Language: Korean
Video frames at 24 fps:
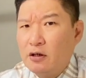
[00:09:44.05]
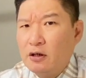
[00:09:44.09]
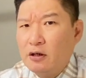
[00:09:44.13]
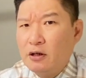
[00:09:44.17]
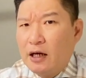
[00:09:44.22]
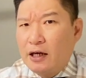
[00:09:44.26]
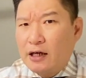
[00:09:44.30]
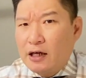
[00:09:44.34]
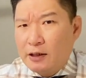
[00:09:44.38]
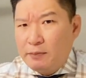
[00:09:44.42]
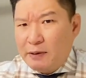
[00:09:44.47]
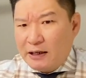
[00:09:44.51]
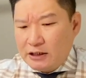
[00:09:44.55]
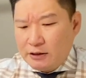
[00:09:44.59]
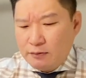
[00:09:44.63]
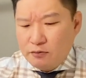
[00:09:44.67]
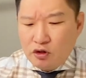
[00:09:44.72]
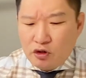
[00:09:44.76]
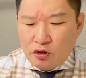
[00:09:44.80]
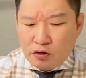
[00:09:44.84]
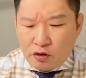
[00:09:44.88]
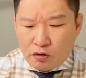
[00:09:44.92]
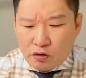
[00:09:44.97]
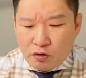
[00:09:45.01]
아까
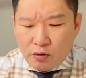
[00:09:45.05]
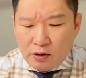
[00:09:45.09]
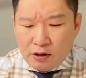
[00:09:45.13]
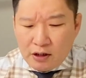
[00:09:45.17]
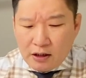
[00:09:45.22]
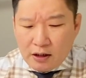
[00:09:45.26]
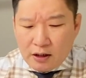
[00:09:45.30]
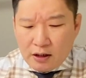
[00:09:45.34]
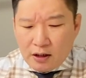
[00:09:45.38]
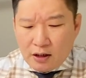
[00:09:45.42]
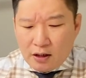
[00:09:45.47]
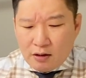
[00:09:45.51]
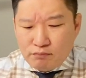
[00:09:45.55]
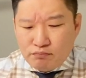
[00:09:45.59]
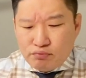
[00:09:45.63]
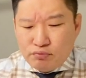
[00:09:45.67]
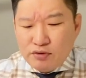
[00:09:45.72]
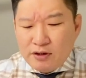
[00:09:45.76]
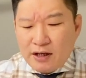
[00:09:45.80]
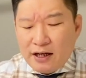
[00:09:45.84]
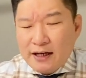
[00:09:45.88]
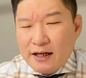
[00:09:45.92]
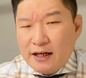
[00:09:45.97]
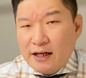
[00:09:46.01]
말씀드린 대로
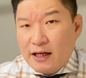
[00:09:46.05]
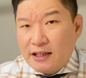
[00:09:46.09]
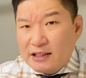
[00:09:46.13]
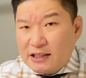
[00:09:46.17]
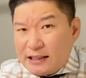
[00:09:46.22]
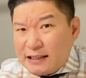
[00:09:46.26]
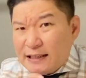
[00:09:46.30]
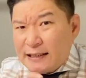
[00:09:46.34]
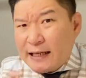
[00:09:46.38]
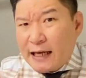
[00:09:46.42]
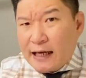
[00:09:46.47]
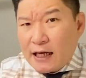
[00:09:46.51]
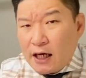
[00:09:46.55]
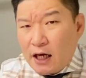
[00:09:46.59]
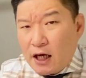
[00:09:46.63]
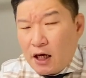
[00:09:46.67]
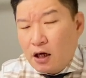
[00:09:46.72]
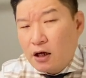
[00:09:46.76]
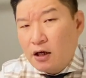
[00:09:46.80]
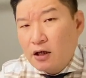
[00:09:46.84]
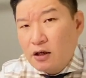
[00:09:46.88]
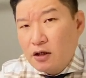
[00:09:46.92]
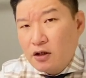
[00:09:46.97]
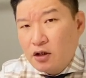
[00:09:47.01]
분양가
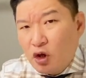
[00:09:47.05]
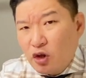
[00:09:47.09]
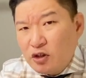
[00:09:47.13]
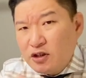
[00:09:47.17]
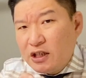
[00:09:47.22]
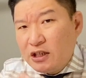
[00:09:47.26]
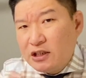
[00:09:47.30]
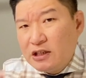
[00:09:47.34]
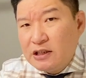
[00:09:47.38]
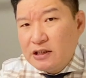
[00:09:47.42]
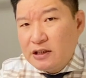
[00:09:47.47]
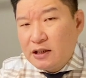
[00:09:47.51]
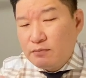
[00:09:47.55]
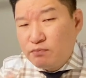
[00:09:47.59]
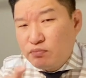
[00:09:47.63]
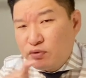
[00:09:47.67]
시세가 현재 시,